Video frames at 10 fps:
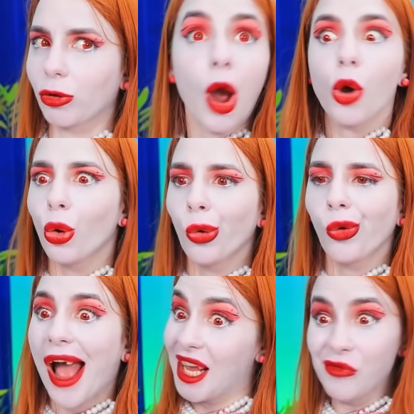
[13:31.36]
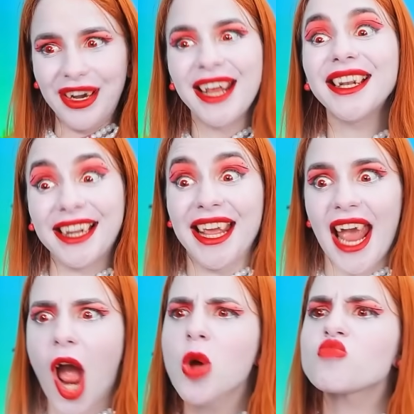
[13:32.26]
es algo mejor.
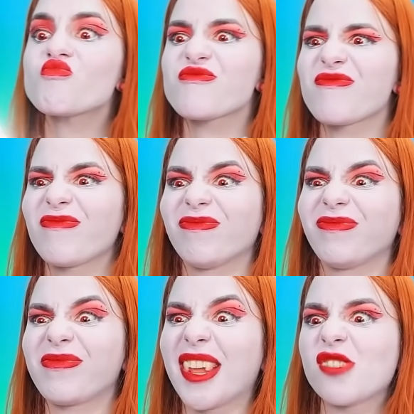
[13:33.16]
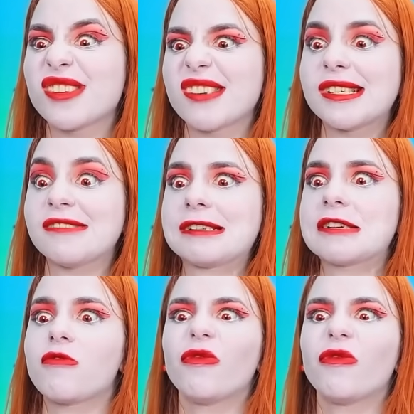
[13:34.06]
Esta casa es solo un montón de basura.